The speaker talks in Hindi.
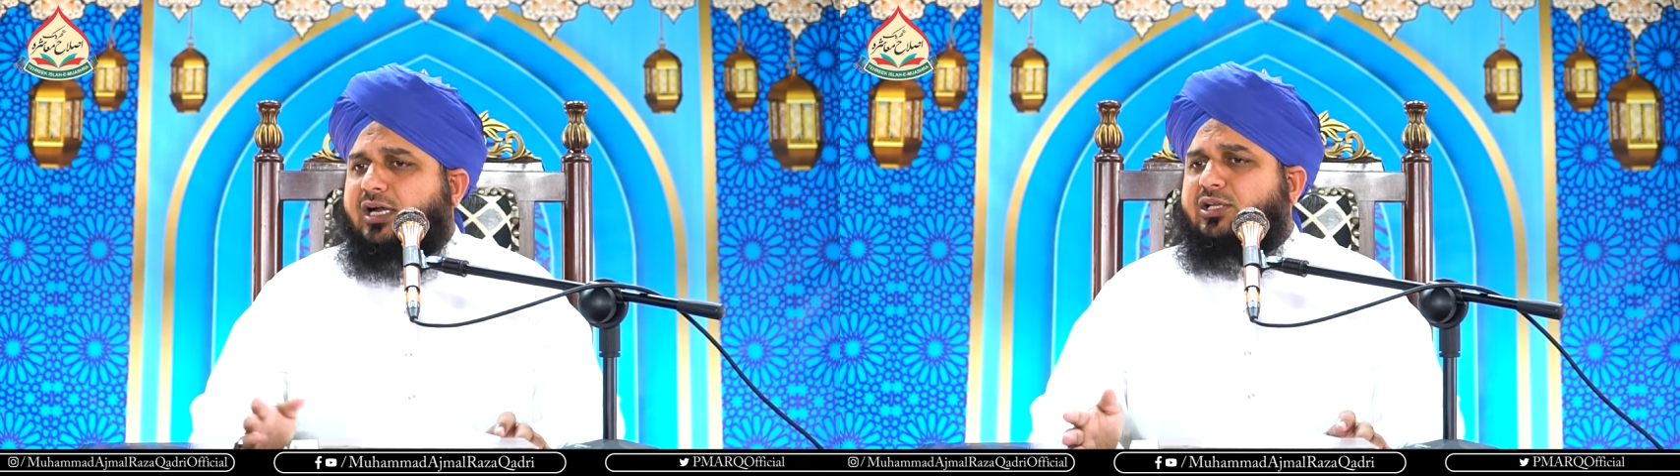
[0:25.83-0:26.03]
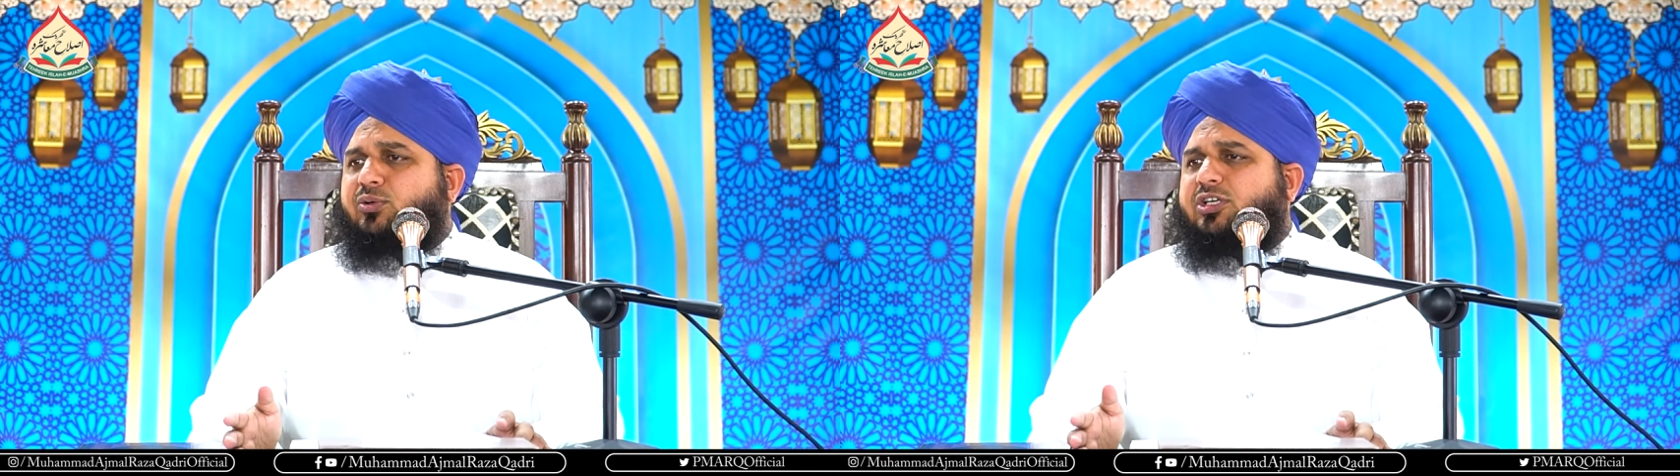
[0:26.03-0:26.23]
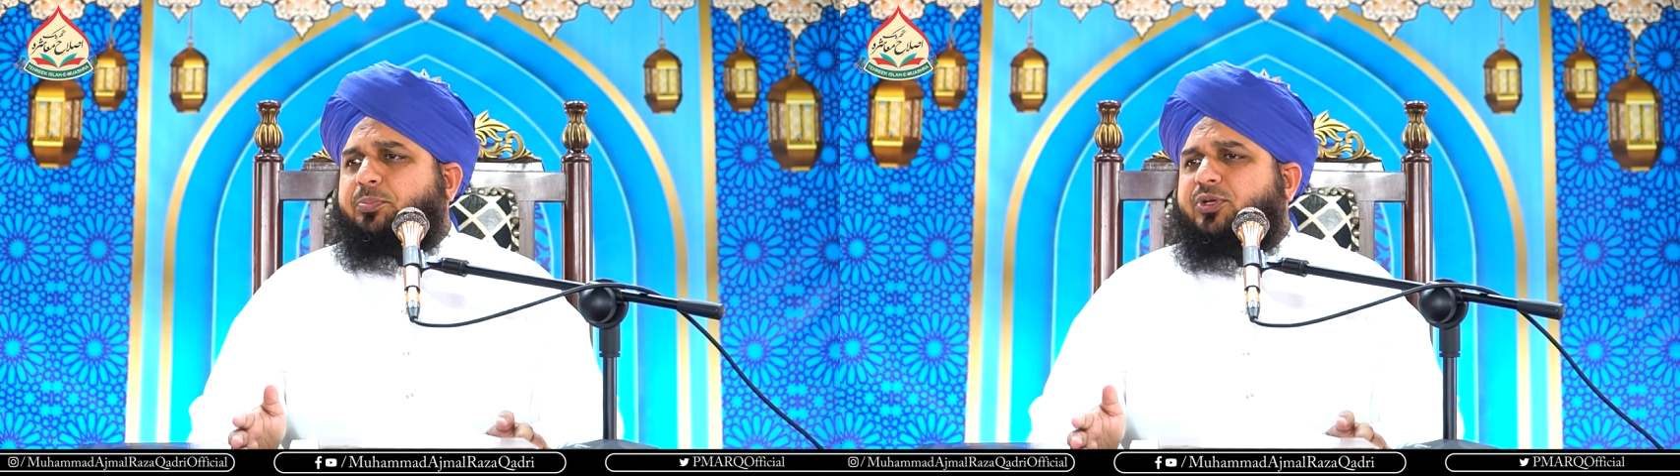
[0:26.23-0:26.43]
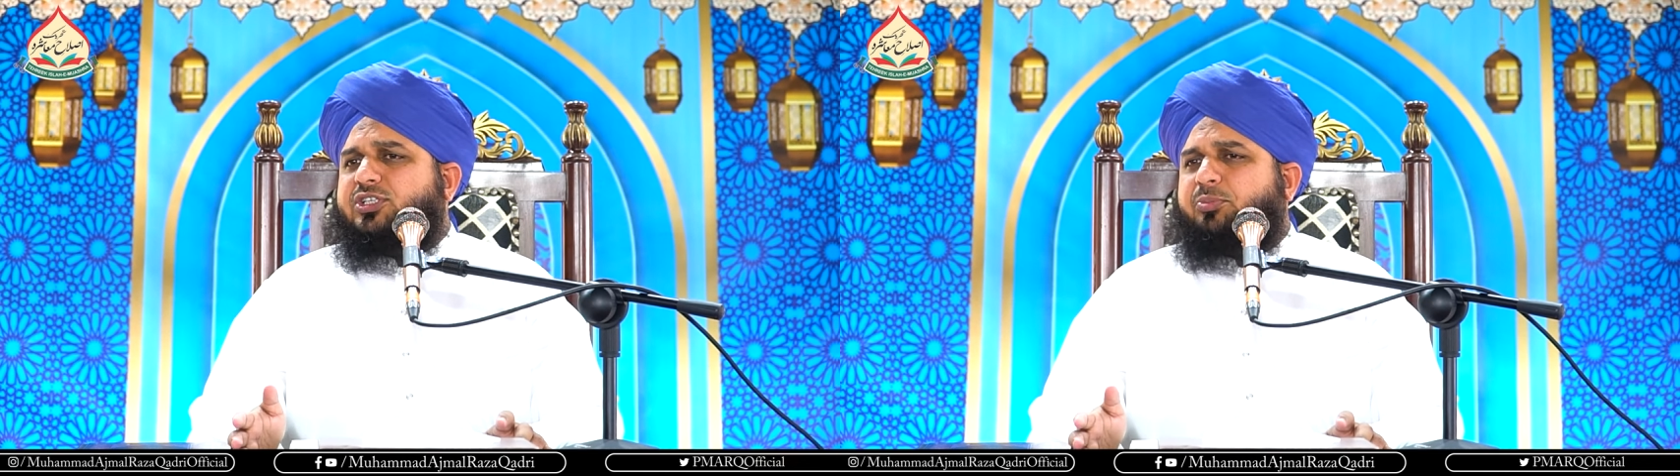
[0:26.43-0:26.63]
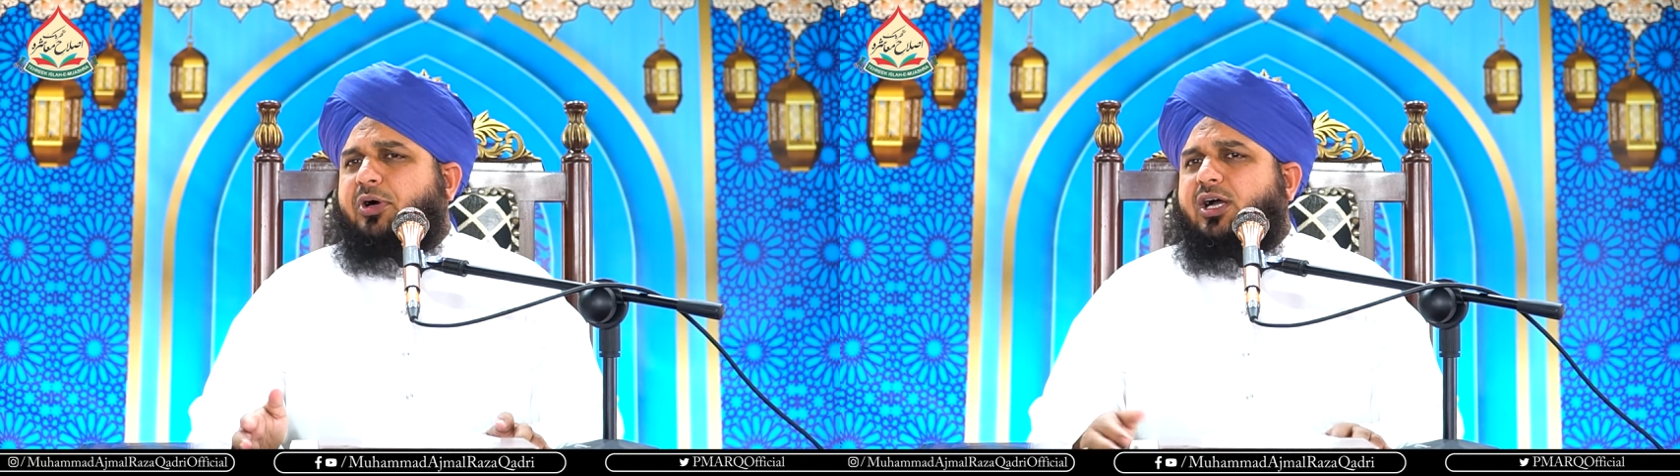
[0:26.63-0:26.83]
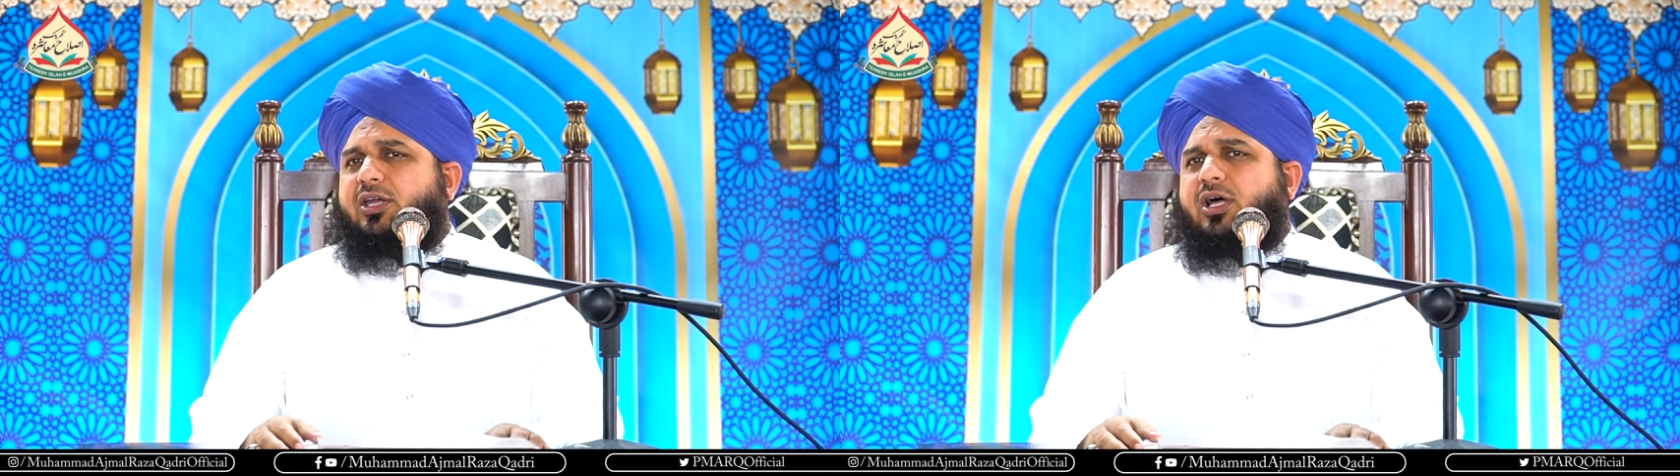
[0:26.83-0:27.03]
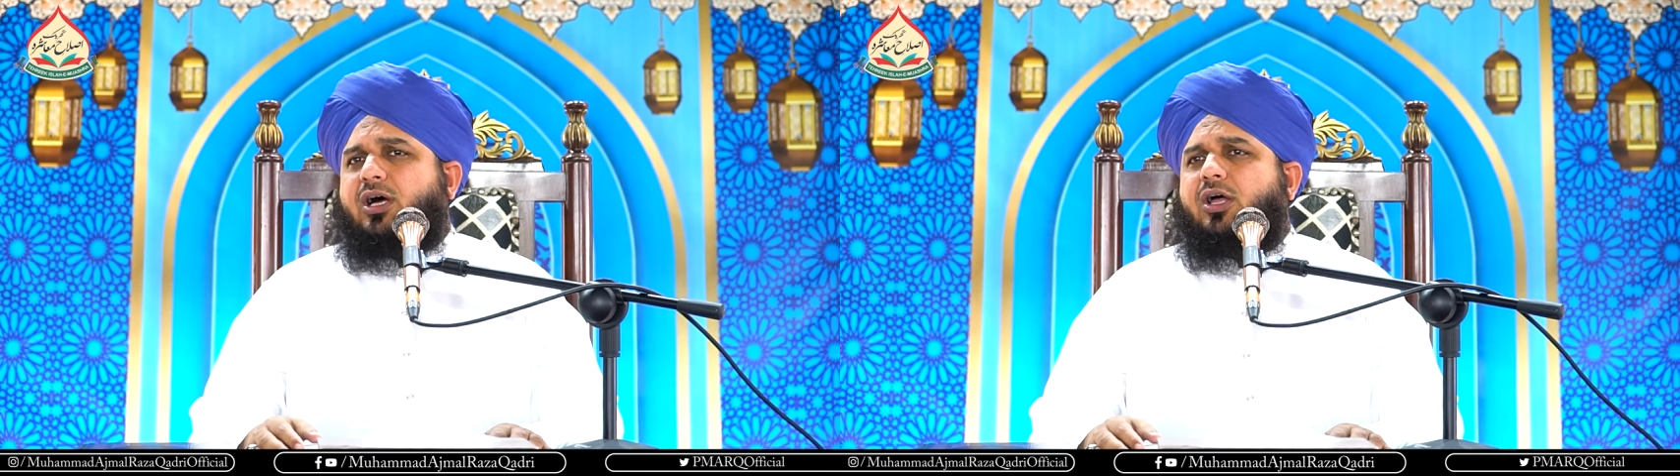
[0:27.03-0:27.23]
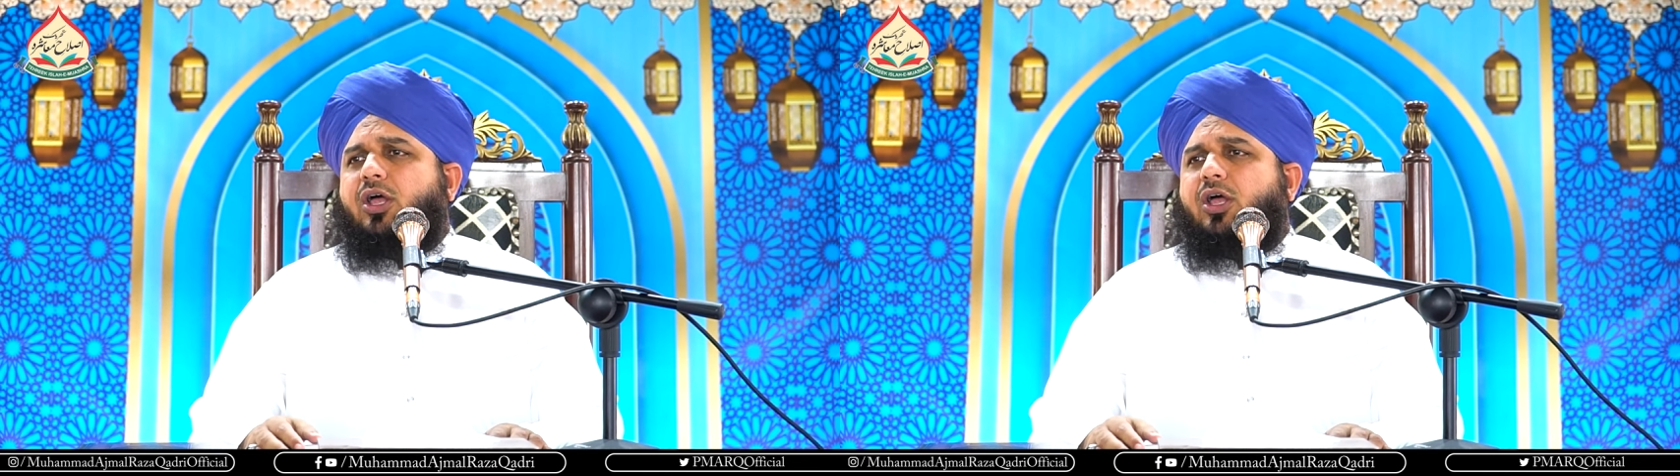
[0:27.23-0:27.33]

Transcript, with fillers: गाड़ियों के पीछे भागना